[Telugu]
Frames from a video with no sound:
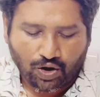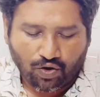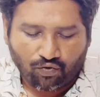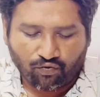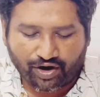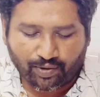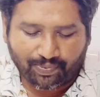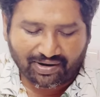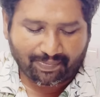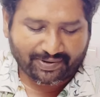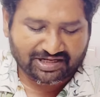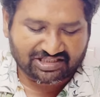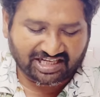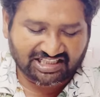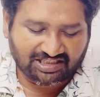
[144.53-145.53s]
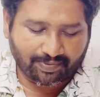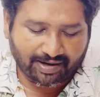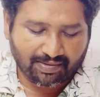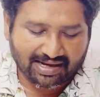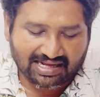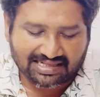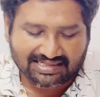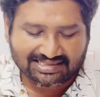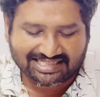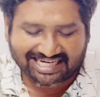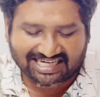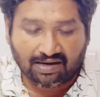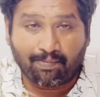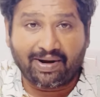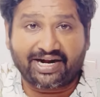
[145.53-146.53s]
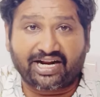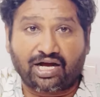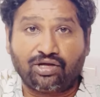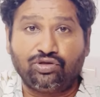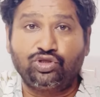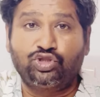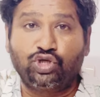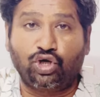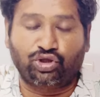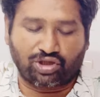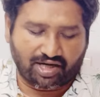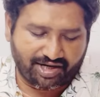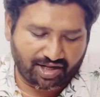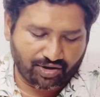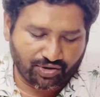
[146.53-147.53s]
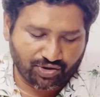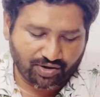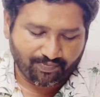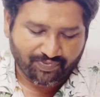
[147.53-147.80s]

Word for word: వరుపుల సత్యప్రభ జగ్గంపేట జ్యోతుల నెహ్రూ